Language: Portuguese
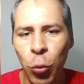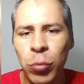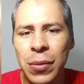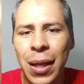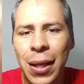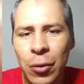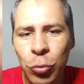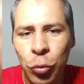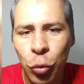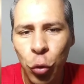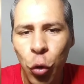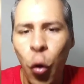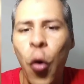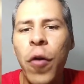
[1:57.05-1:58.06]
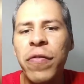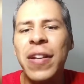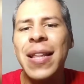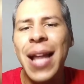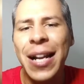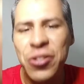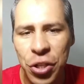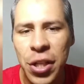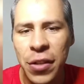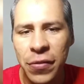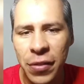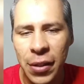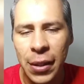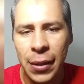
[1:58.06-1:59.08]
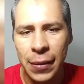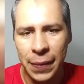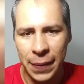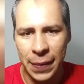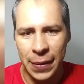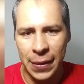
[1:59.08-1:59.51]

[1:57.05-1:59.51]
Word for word: o tanto convidativa, né?